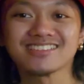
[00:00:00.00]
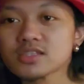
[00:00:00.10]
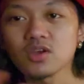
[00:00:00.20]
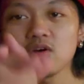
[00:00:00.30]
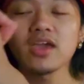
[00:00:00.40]

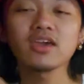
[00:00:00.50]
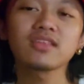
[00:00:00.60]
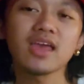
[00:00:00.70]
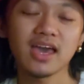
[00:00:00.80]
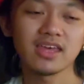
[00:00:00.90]
So,
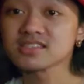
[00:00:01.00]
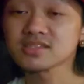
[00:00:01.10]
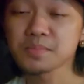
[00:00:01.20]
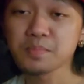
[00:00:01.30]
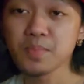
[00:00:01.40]
ayan nga.
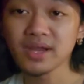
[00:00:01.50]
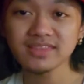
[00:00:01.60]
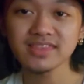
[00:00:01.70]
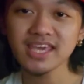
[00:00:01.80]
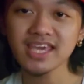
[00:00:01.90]

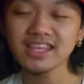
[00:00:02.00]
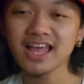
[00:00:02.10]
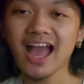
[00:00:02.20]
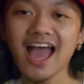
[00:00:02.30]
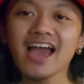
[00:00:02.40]
Birthday
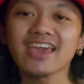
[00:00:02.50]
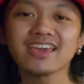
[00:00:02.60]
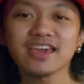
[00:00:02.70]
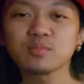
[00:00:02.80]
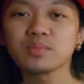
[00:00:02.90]
ng aking
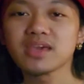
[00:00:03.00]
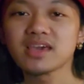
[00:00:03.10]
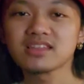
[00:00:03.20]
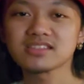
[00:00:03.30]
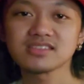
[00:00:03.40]

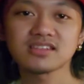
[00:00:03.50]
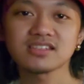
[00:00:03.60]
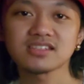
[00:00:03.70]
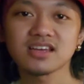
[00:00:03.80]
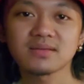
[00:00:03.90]
kaibigan na si
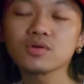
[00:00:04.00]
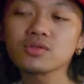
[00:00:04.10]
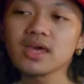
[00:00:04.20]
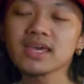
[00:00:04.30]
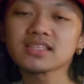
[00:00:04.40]
Trisha.
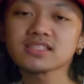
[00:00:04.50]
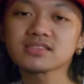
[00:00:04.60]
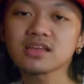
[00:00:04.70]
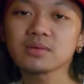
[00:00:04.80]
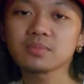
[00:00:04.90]
Una is,
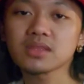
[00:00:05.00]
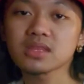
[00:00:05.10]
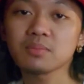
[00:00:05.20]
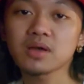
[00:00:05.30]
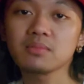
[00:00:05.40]
nag-meet
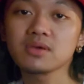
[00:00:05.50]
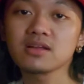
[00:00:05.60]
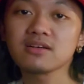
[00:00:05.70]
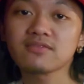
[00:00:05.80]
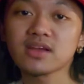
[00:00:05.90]
up kami
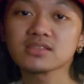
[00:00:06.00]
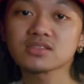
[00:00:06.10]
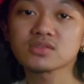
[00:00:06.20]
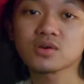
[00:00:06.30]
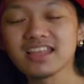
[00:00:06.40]
ng
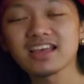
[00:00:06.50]
friends ko.